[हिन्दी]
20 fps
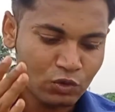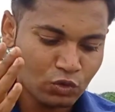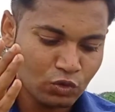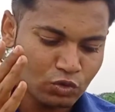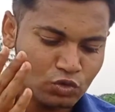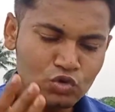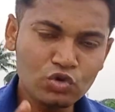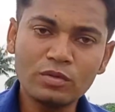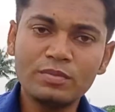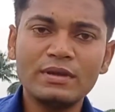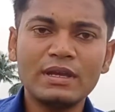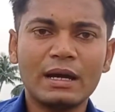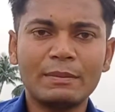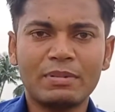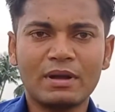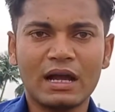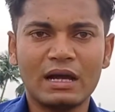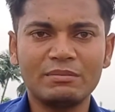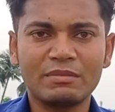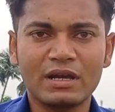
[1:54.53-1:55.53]
तो जो भी
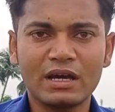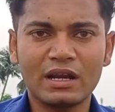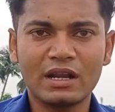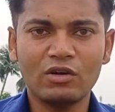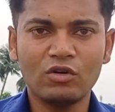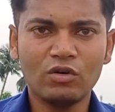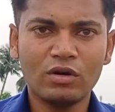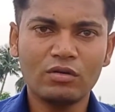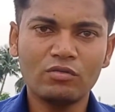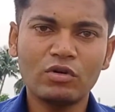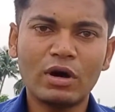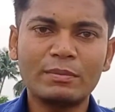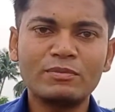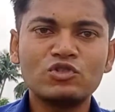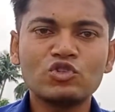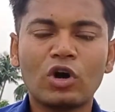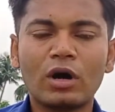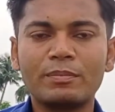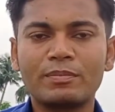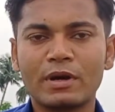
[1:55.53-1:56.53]
आप काम कर रहे हो वो आप
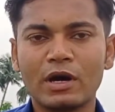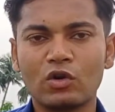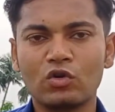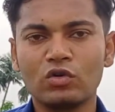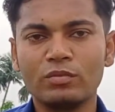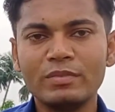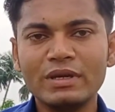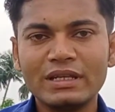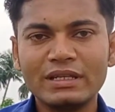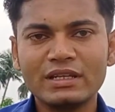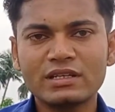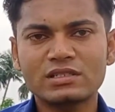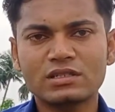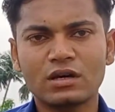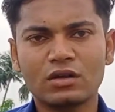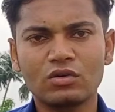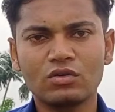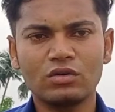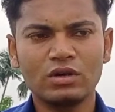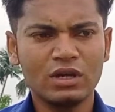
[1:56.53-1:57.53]
जॉब करो बिजनेस
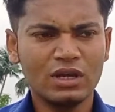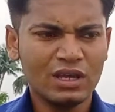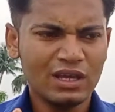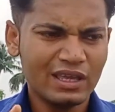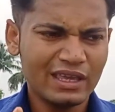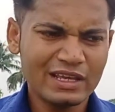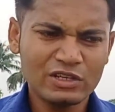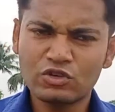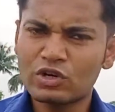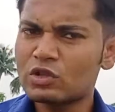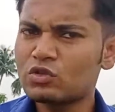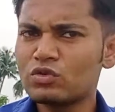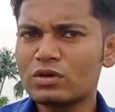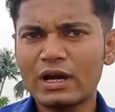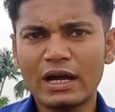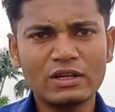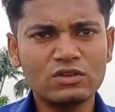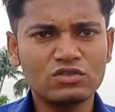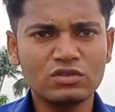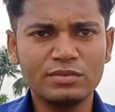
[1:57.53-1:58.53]
करो या छोटा
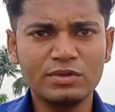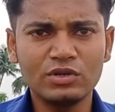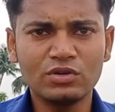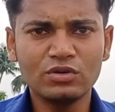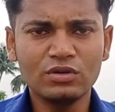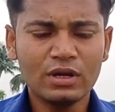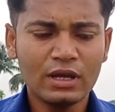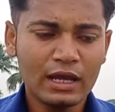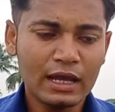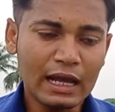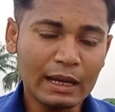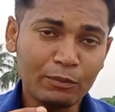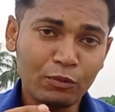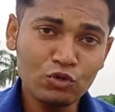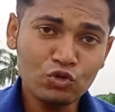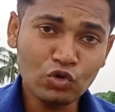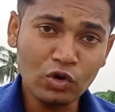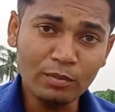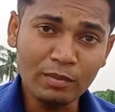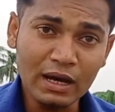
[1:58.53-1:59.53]
दुकान जो भी हो आप
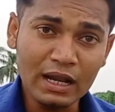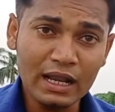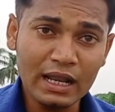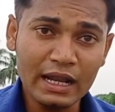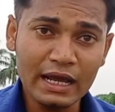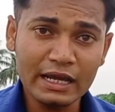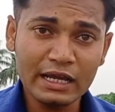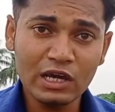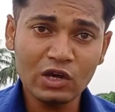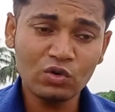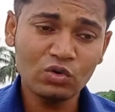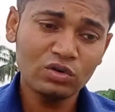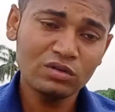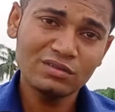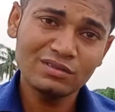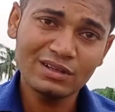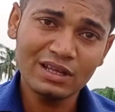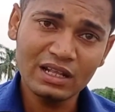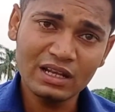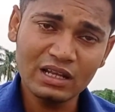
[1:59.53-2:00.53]
उसको मन लगा करो
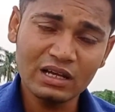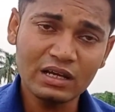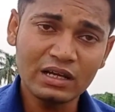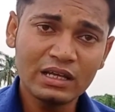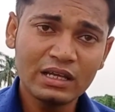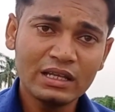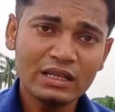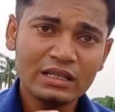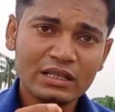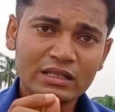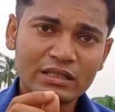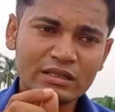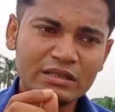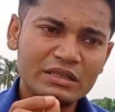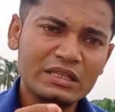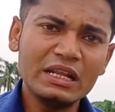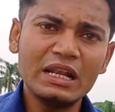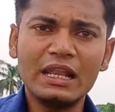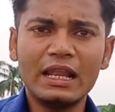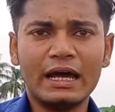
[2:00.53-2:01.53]
है ना
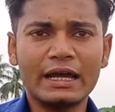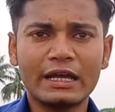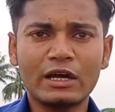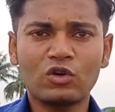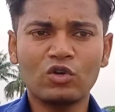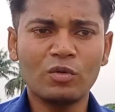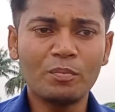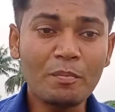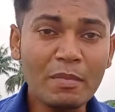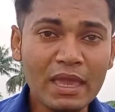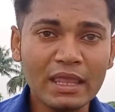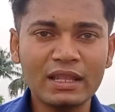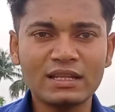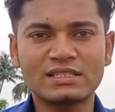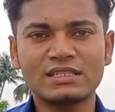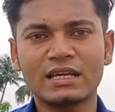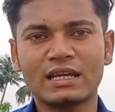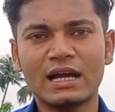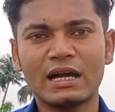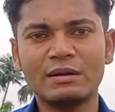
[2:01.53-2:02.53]
दिल लगा करो मेहनत से